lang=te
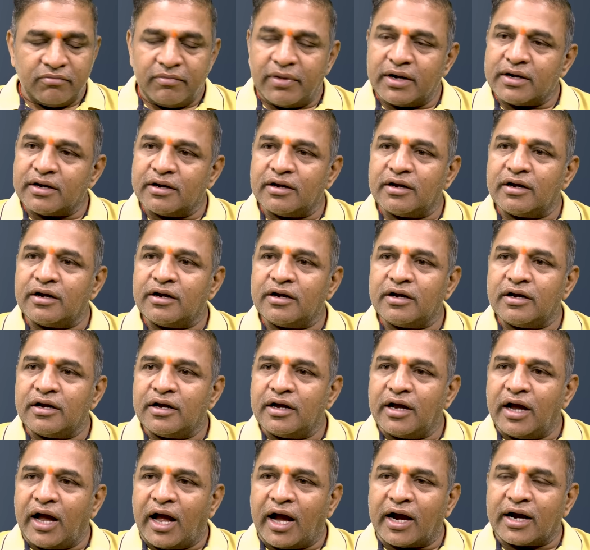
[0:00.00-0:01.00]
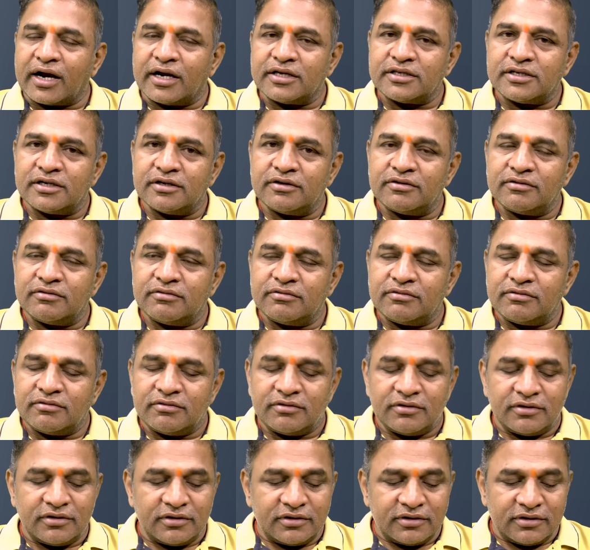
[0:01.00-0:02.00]
బట్ అక్కడ అసలు
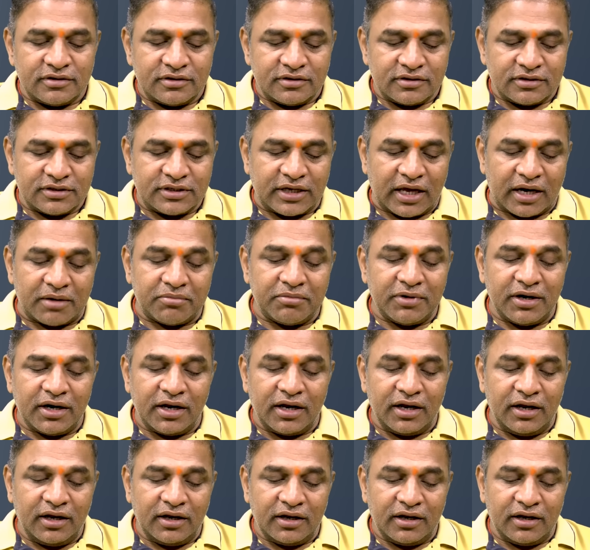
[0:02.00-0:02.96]
షర్మిల